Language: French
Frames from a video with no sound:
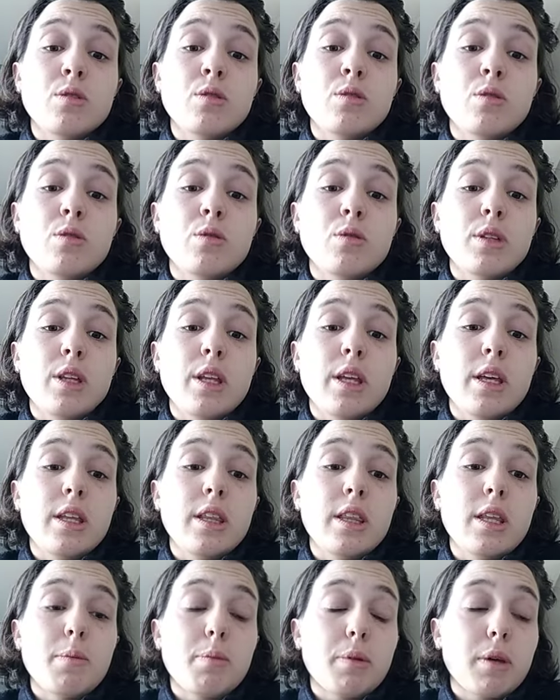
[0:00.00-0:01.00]
on est
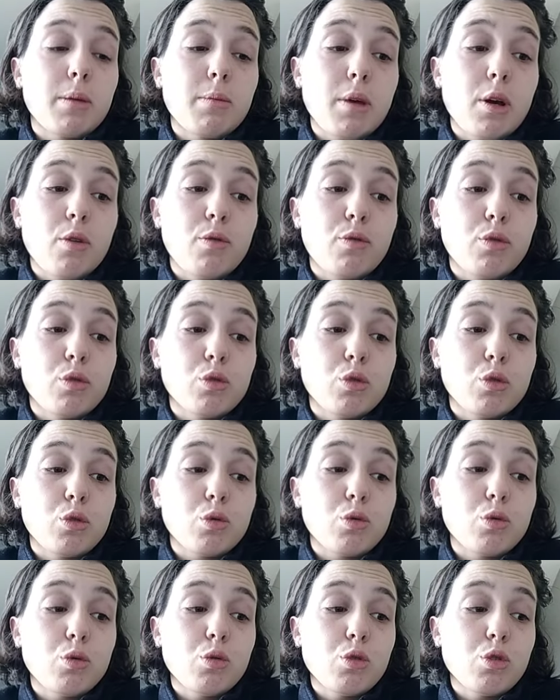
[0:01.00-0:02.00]
déprimé au fond du
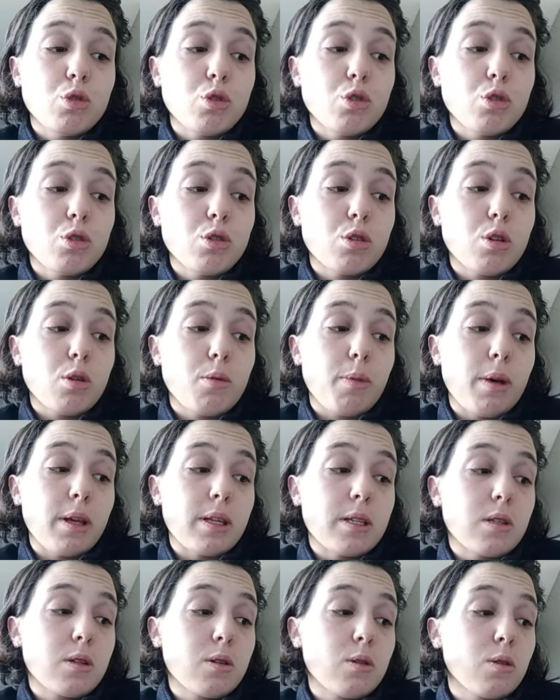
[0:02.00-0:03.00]
trou juste parce
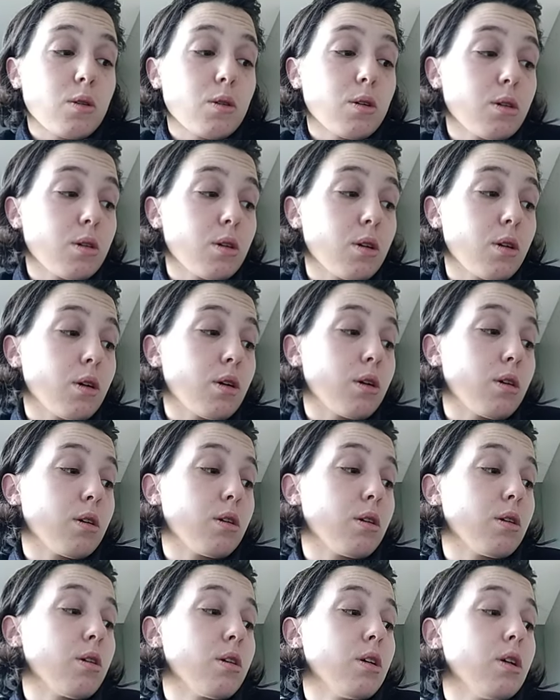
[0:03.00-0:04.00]
que, euh,
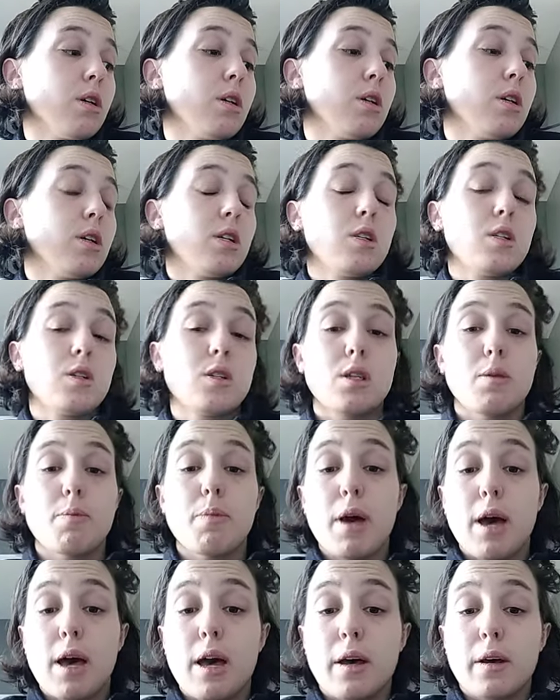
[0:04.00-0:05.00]
je sais
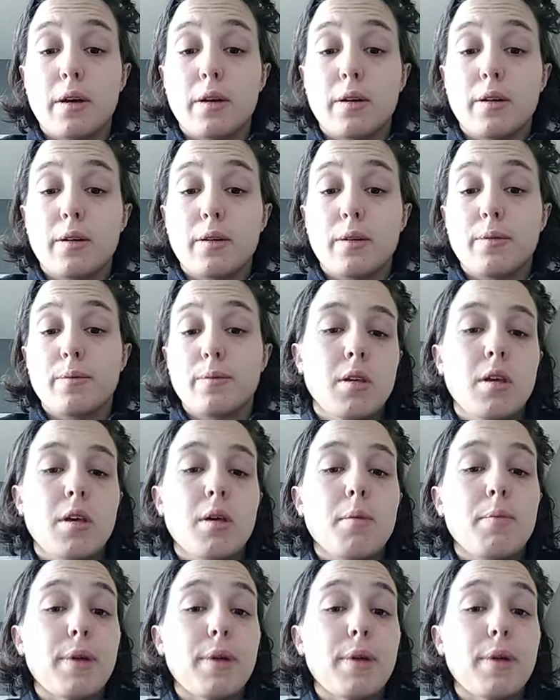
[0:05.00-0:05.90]
pas, parce